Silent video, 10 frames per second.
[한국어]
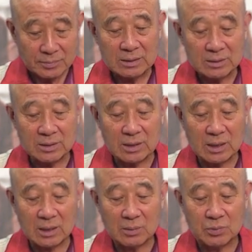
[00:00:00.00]

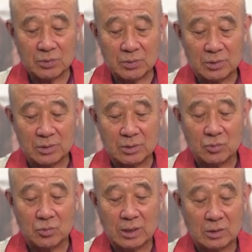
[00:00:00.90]
스리랑카 불교를
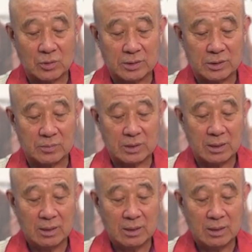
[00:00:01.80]
연구하기도 했습니다.